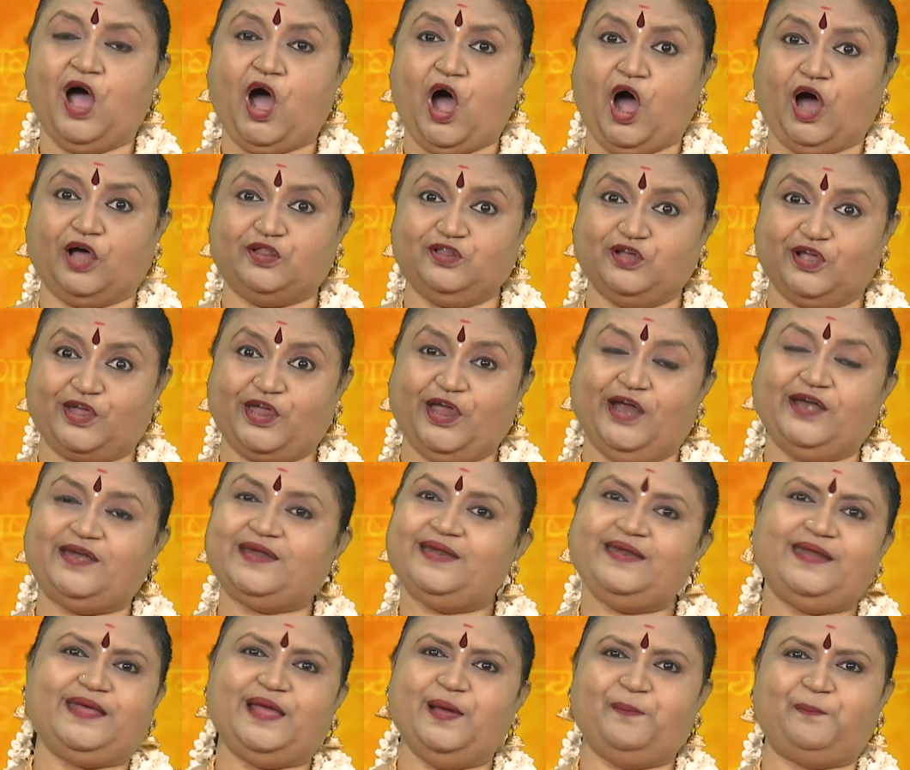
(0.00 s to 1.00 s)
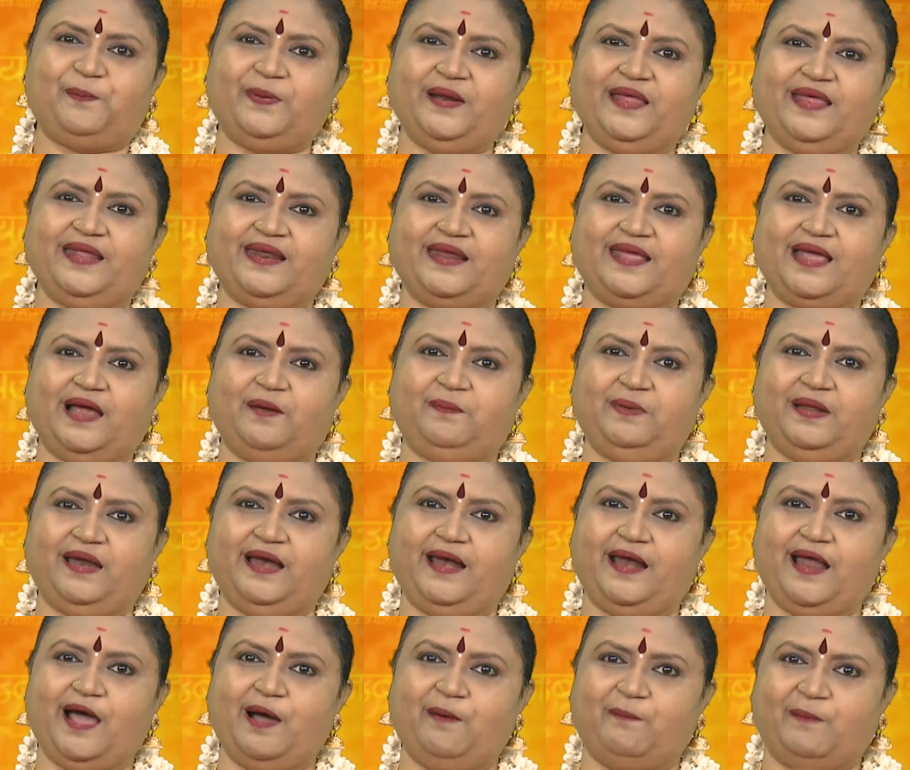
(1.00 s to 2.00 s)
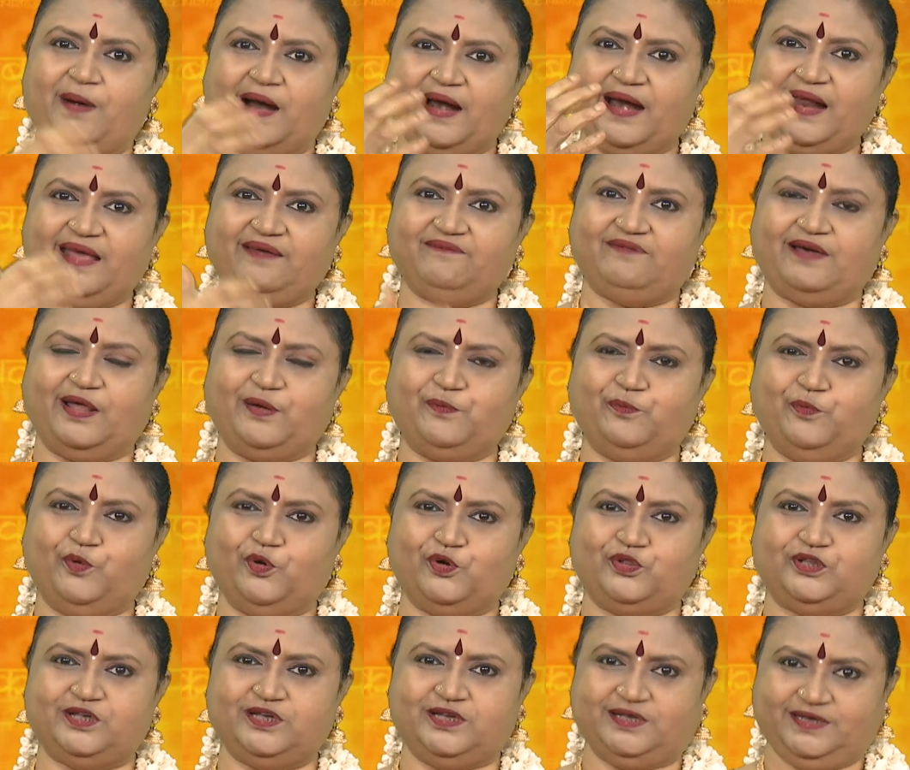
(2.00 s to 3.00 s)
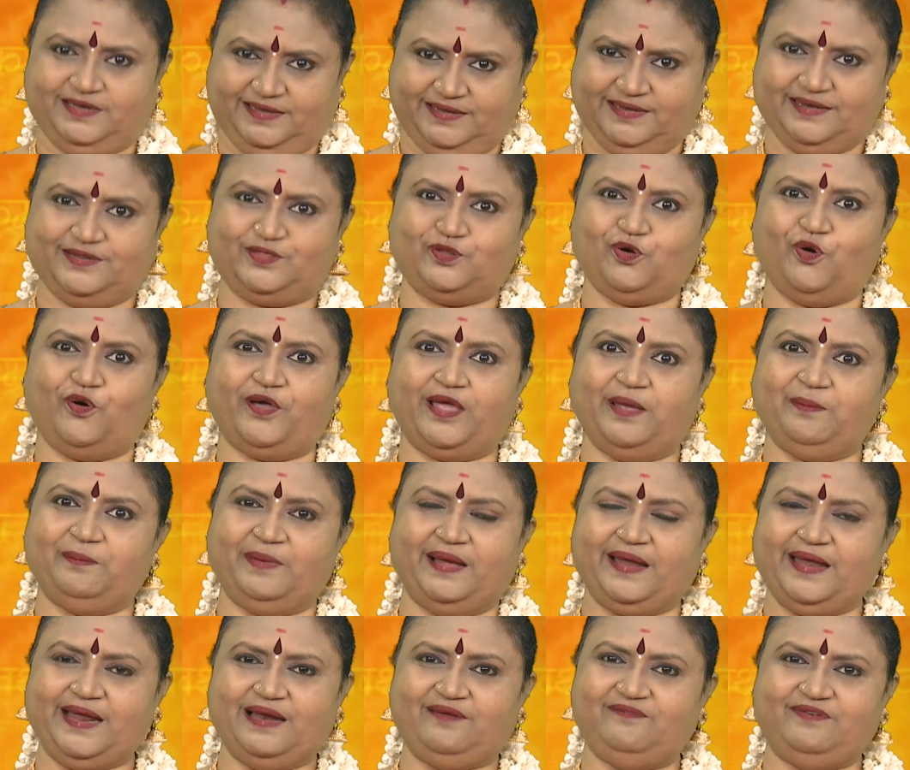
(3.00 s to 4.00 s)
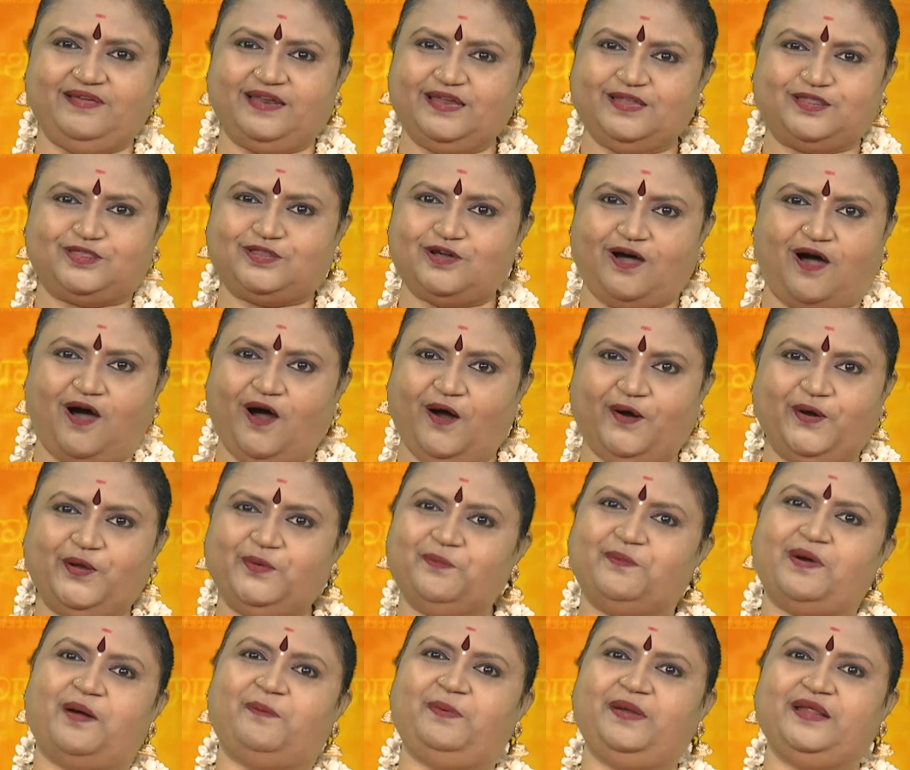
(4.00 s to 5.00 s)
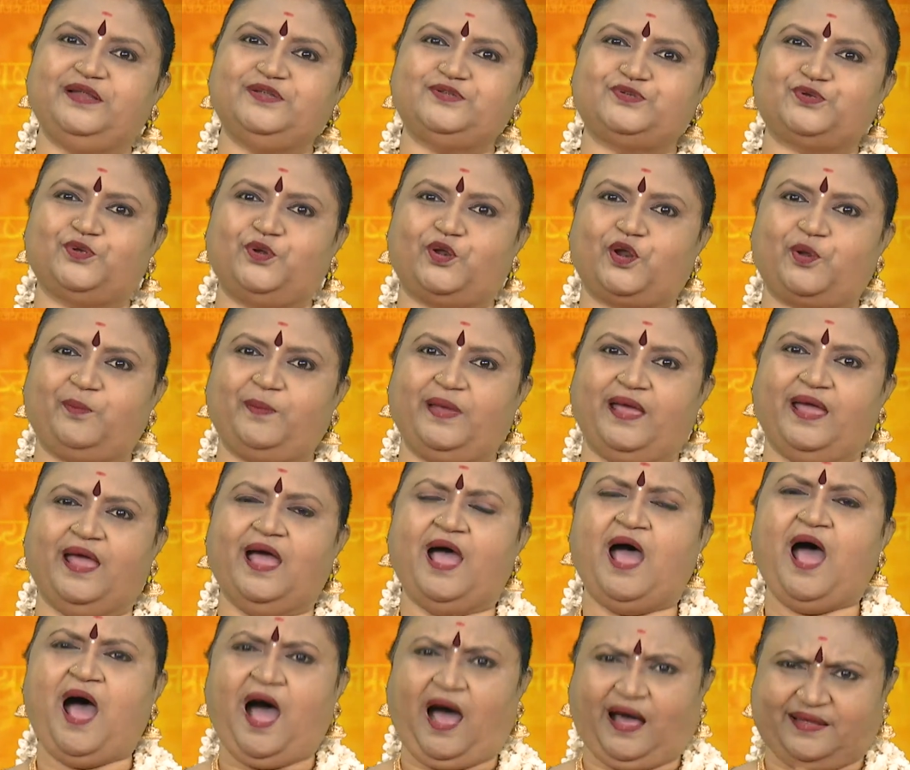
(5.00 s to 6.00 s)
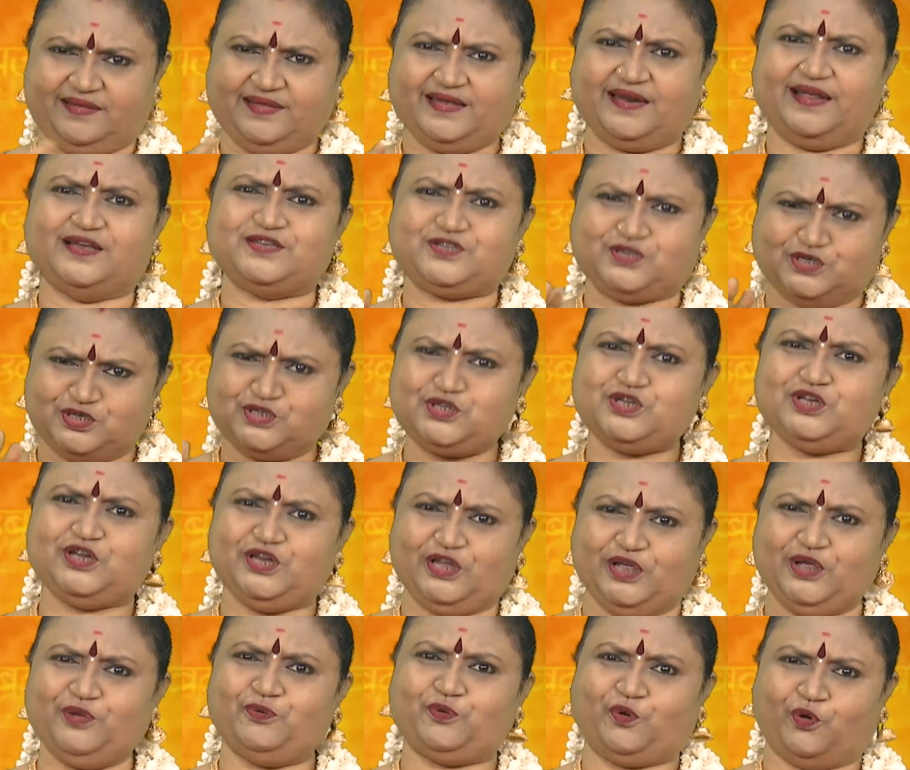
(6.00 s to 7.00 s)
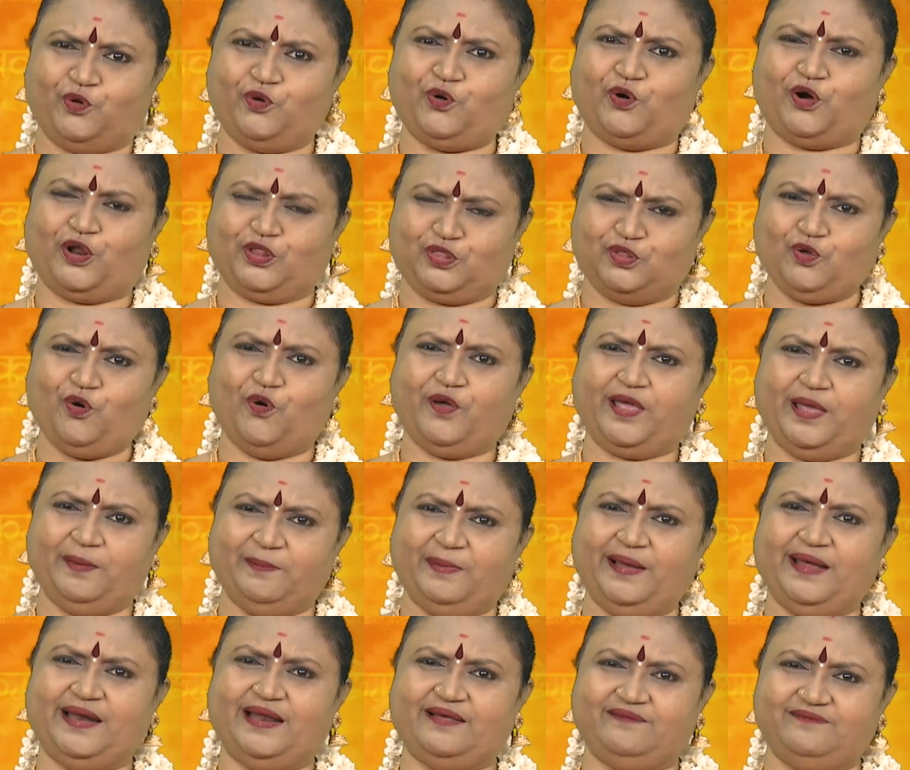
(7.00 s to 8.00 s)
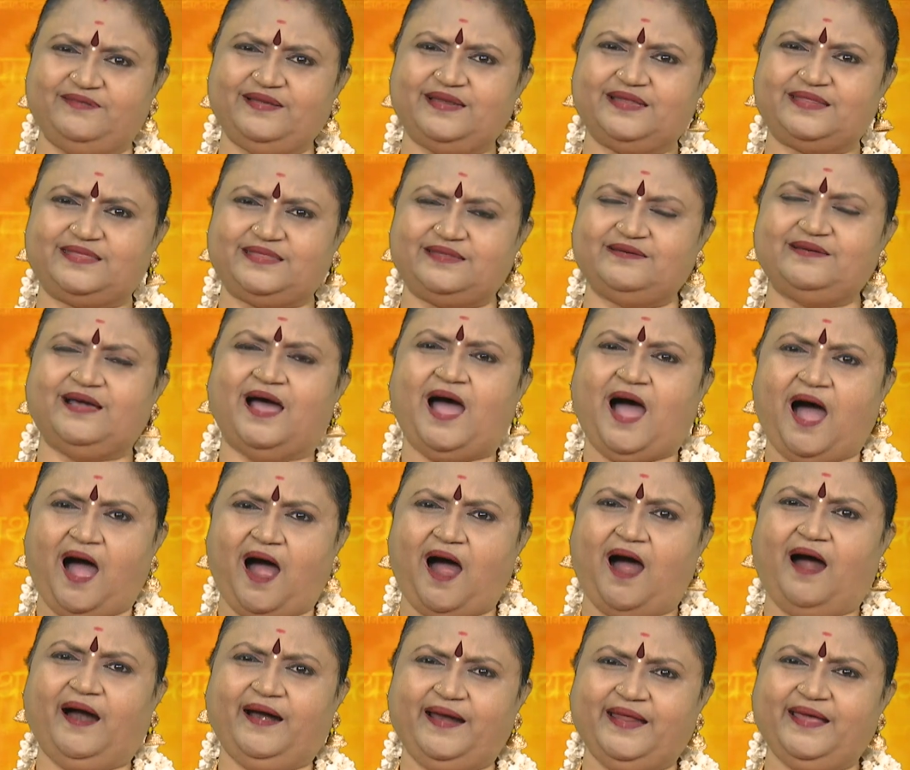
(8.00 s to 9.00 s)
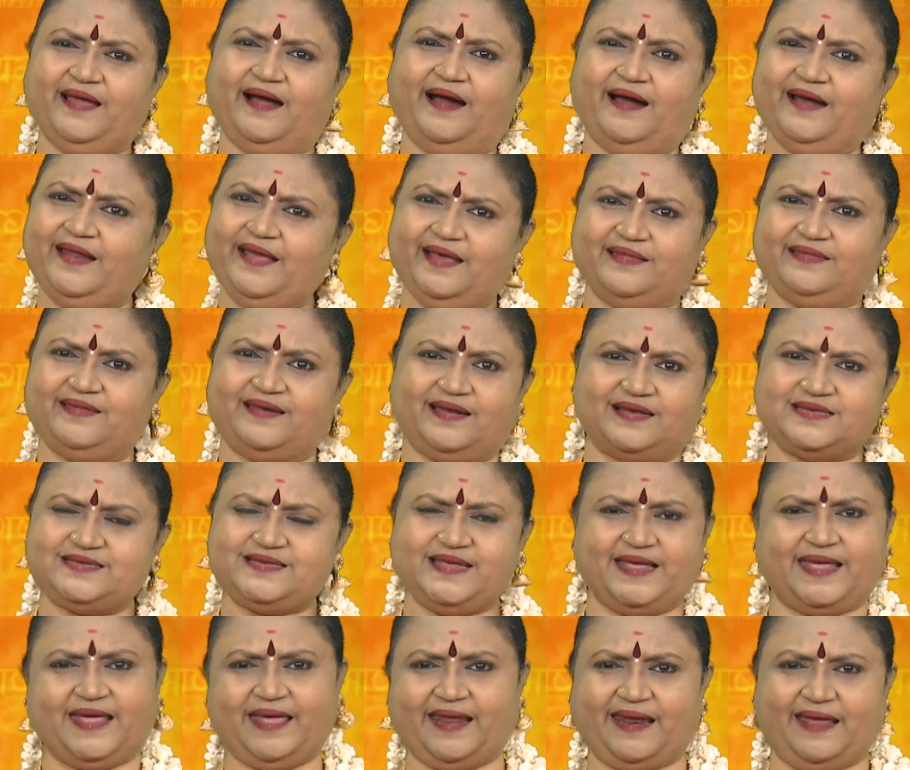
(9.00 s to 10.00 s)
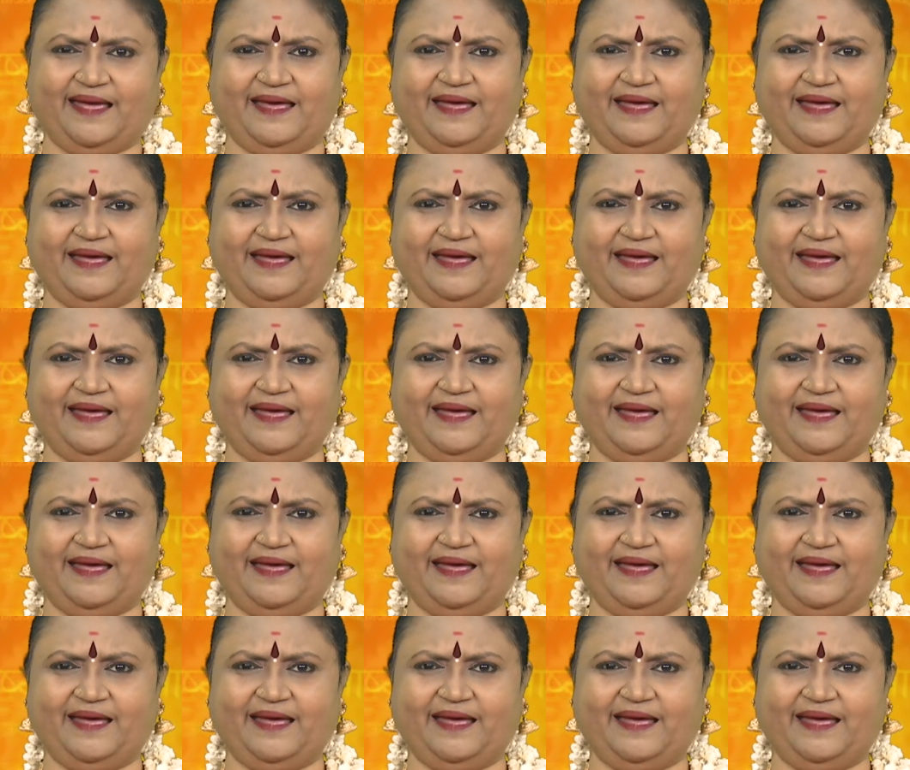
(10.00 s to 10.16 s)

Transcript: அதை கேட்டு நீ எப்படி இருக்க அப்படின்னா மழை வரும்போது இந்த தோகை மயில் விரித்து ஆடும் அப்படின்னு சொல்கிறோமே அதை ரசித்து நீ உன்னோட தோகை மயிலை விரித்து ஆடி ஆடி அதை ரசிக்கிற